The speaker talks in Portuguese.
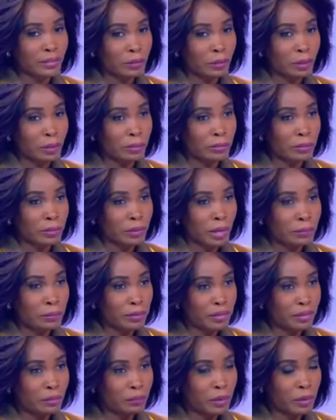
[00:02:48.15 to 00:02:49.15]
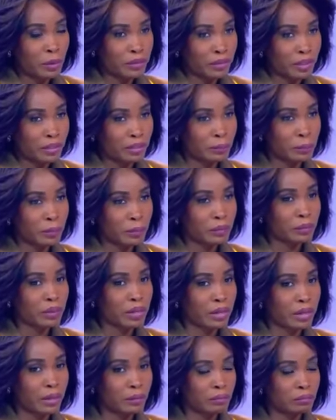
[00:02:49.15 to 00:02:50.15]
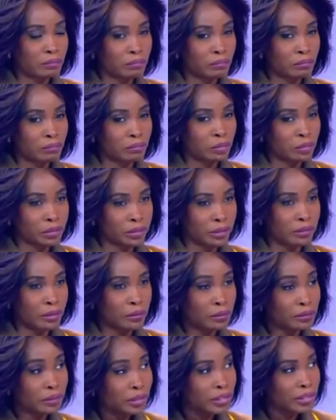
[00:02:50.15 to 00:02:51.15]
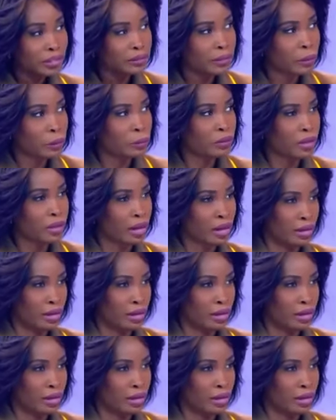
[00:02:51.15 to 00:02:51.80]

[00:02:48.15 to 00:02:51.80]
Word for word: e a minha, o meu entendimento que era no sentido de restaurar